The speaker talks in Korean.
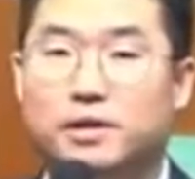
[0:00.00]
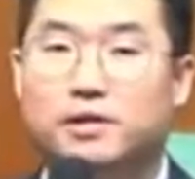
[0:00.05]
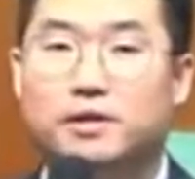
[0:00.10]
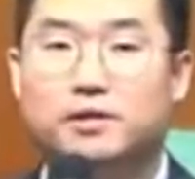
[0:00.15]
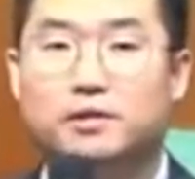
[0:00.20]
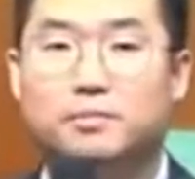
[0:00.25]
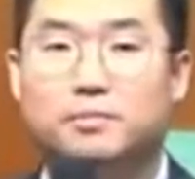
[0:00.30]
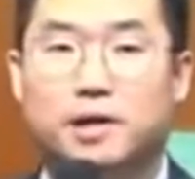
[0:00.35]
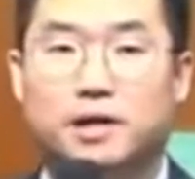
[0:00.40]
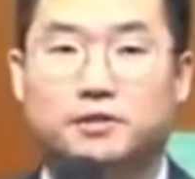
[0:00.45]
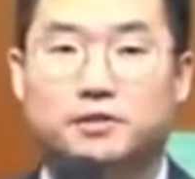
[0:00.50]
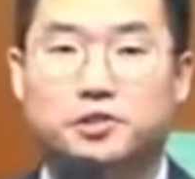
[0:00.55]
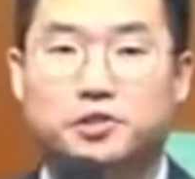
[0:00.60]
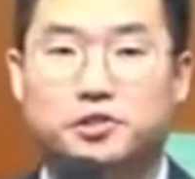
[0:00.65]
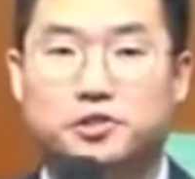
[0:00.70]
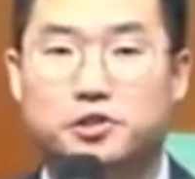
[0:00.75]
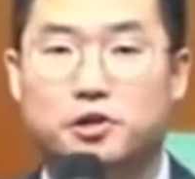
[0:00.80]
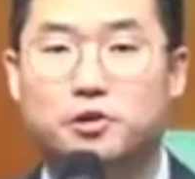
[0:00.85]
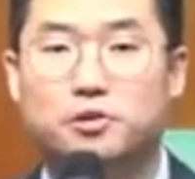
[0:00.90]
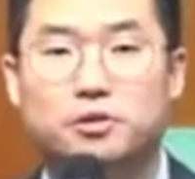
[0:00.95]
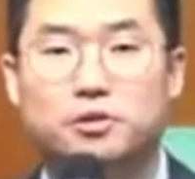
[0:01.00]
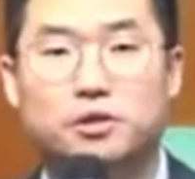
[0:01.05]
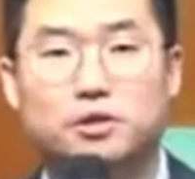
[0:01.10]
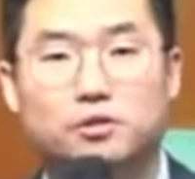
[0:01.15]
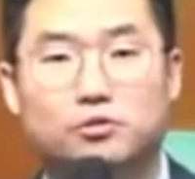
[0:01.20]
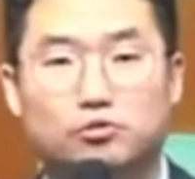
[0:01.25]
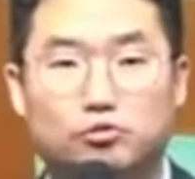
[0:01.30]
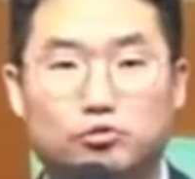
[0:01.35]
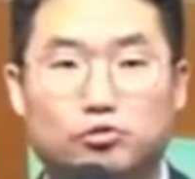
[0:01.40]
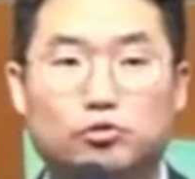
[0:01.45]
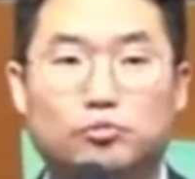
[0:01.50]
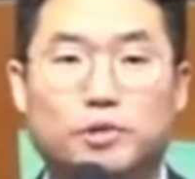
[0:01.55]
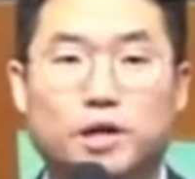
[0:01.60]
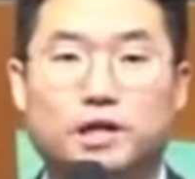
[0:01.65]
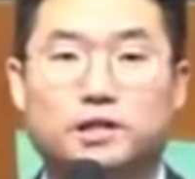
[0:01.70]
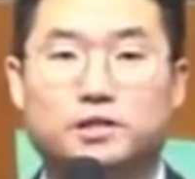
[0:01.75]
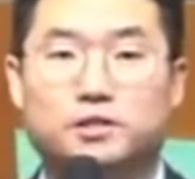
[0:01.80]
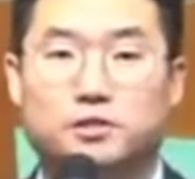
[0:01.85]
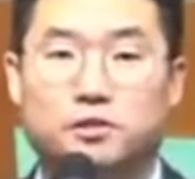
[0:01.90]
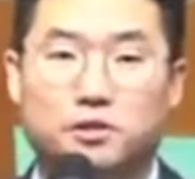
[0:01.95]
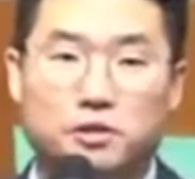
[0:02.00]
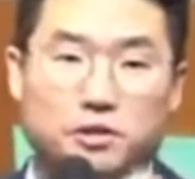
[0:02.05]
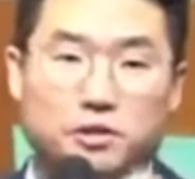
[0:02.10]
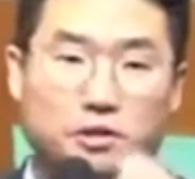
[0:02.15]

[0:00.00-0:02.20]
세례를 받으시죠? 궁금해하죠.